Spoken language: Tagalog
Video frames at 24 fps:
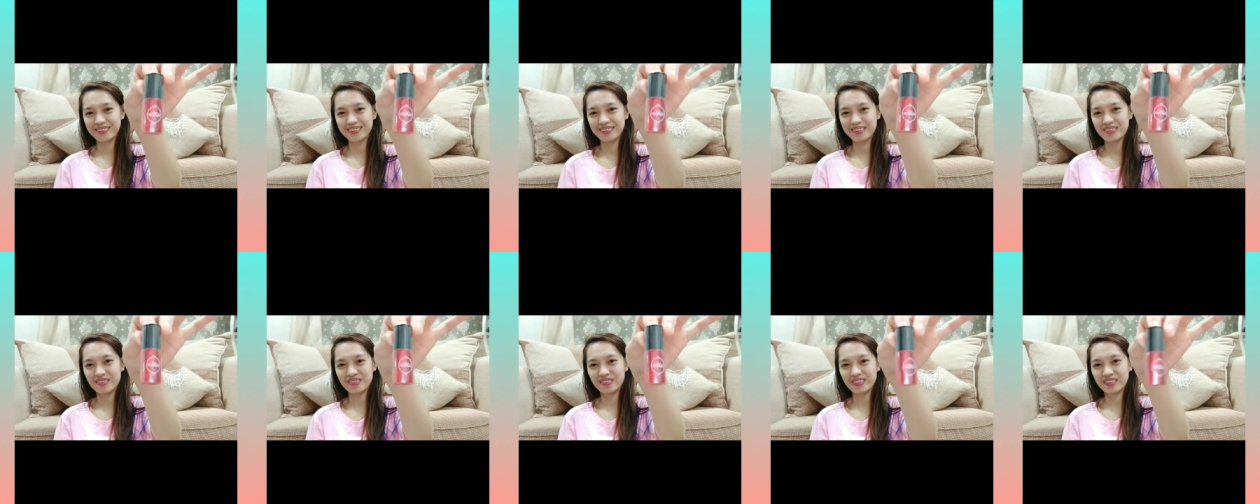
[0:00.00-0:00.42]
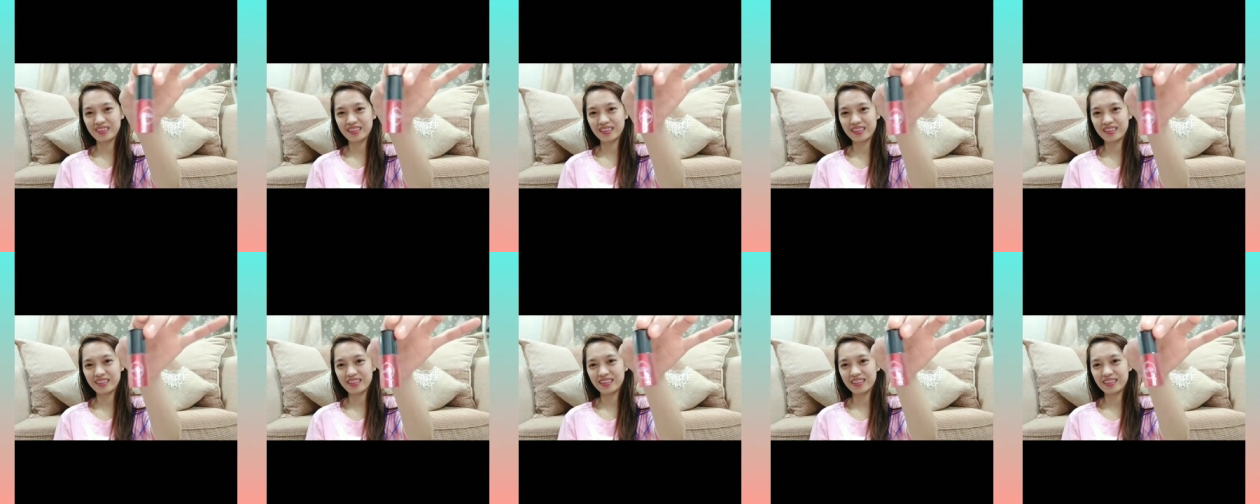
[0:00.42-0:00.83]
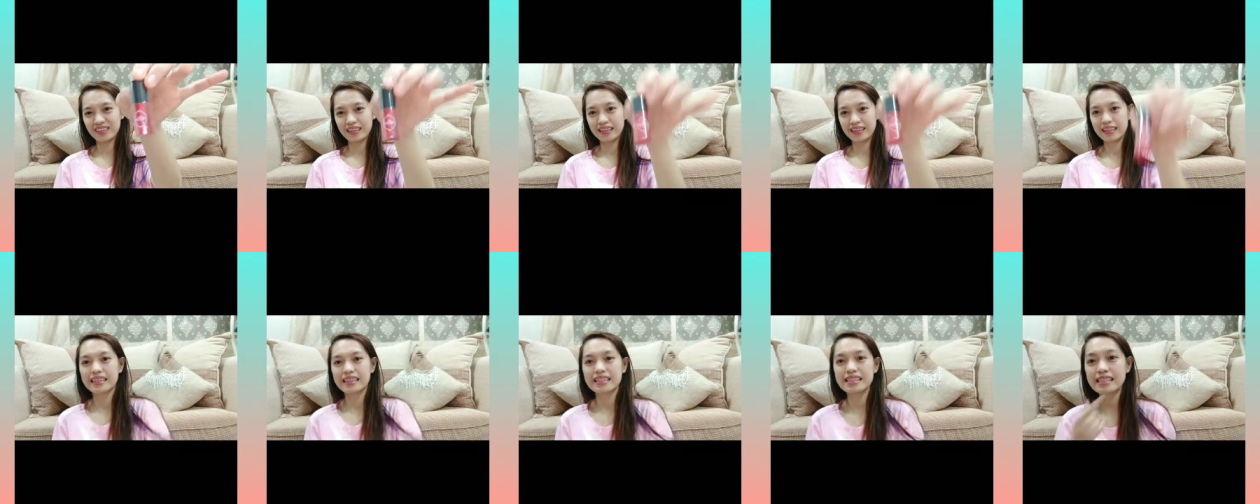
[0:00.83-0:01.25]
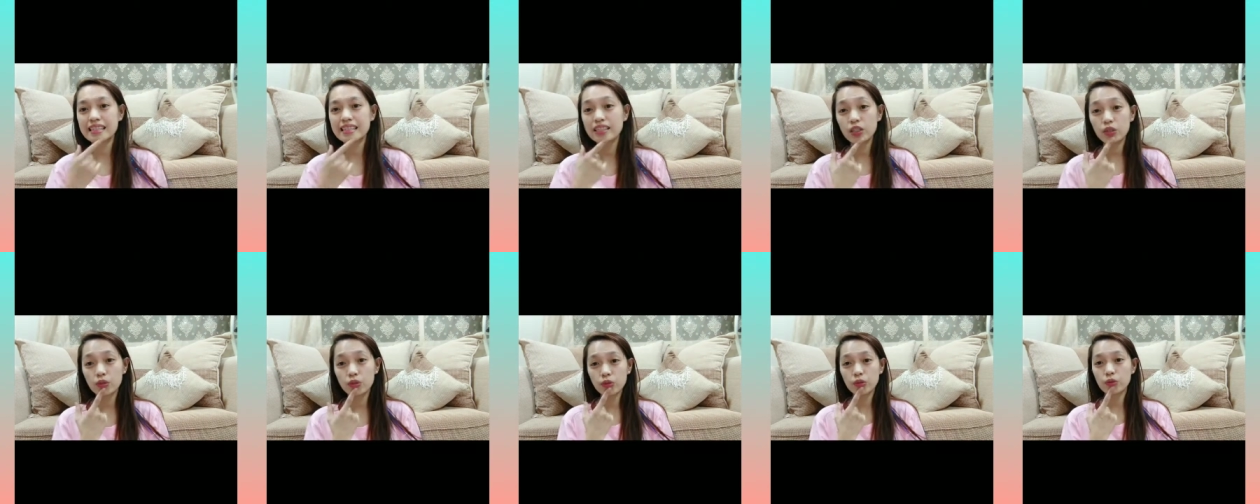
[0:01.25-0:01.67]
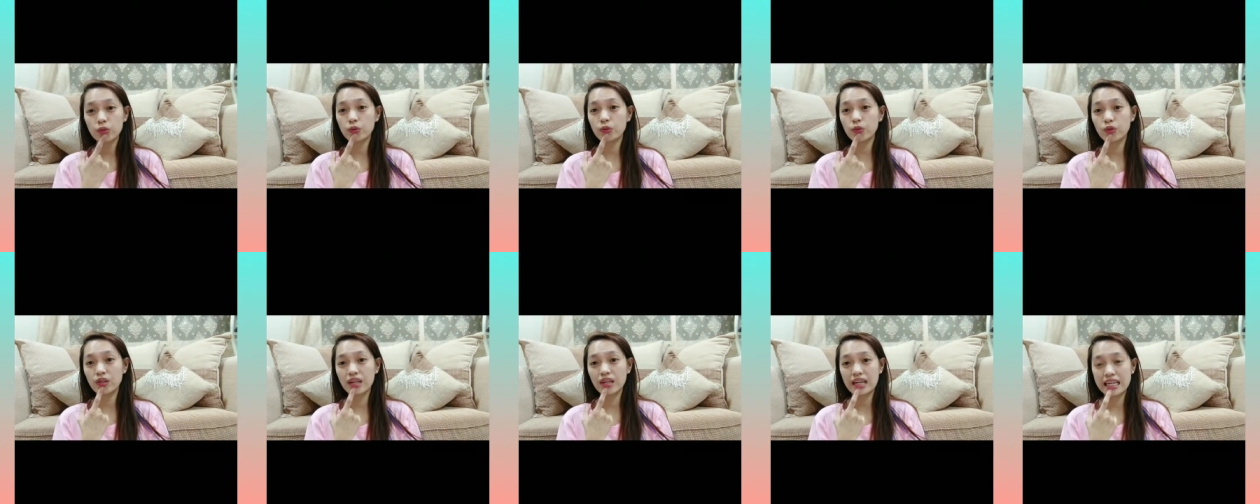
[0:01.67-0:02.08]
di ba? Tapos ganito yung
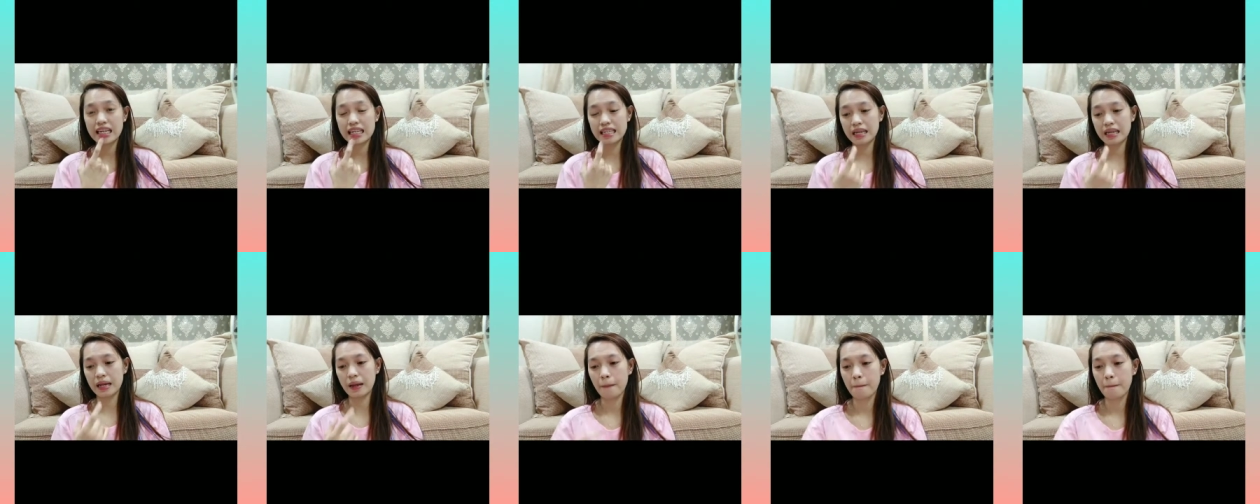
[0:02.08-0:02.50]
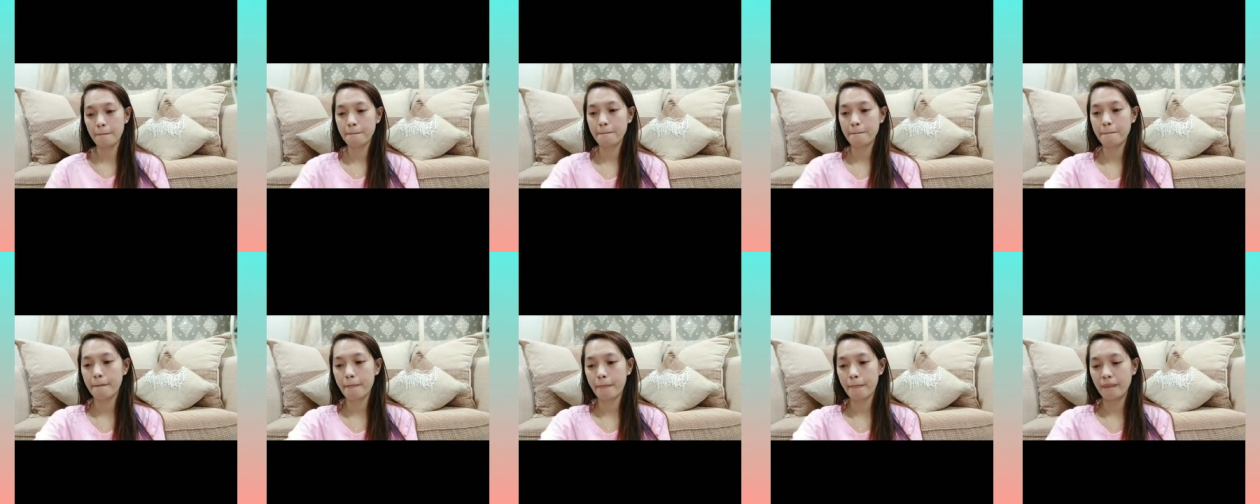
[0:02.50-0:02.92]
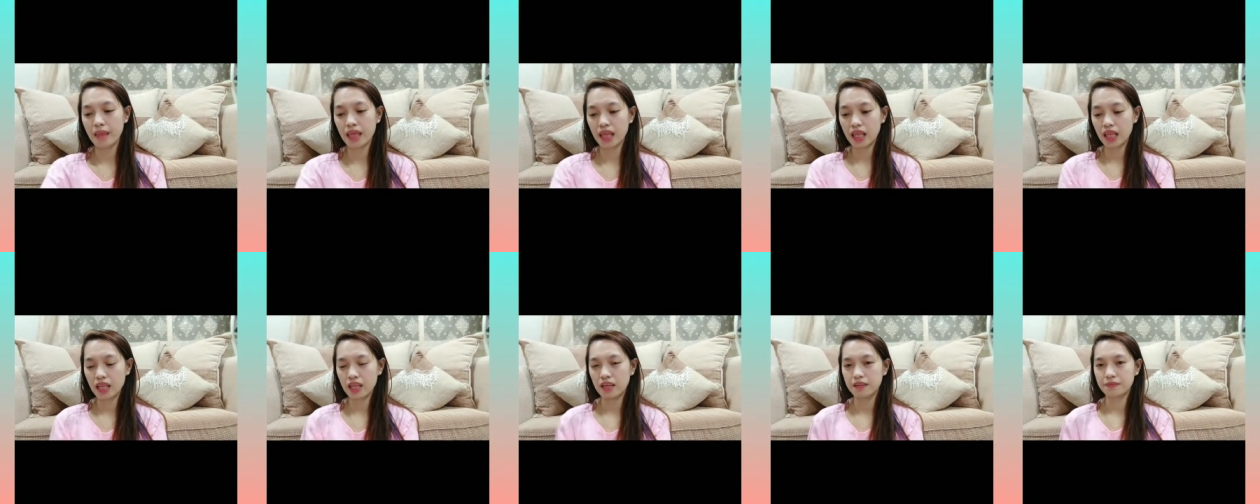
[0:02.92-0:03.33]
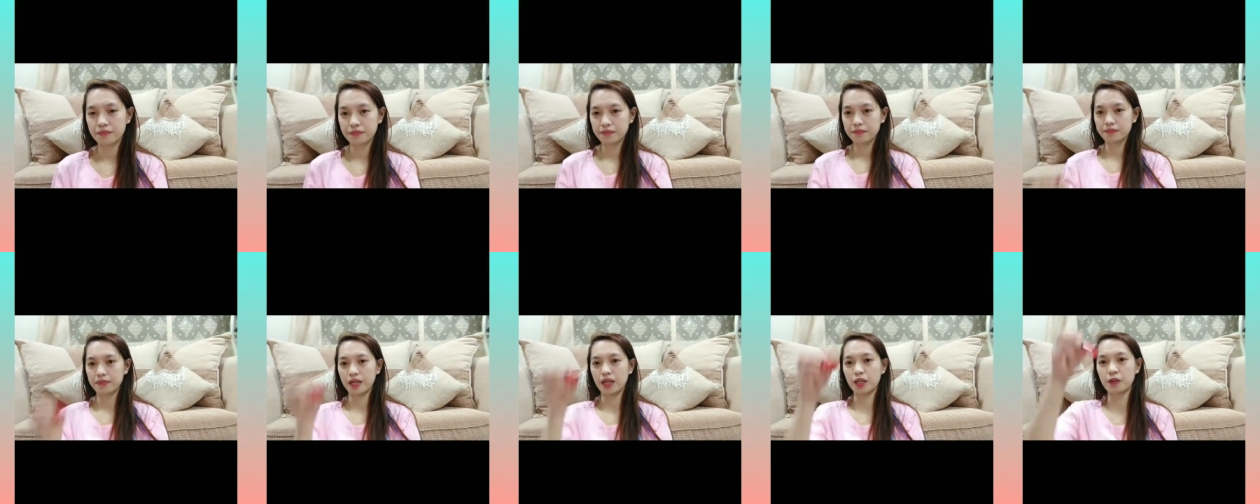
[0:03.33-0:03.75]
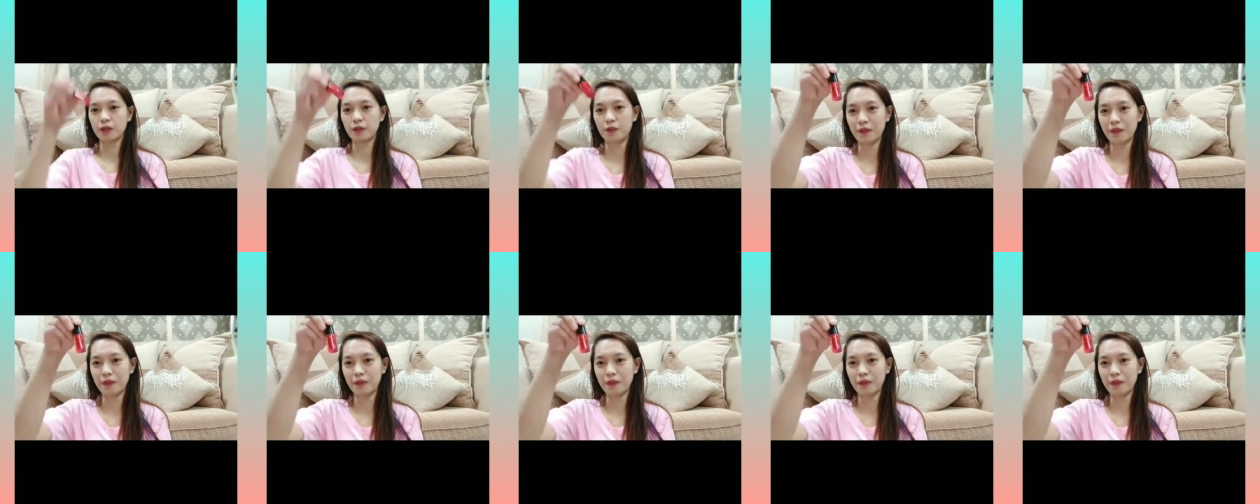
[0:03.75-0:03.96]
kulay niya. Ano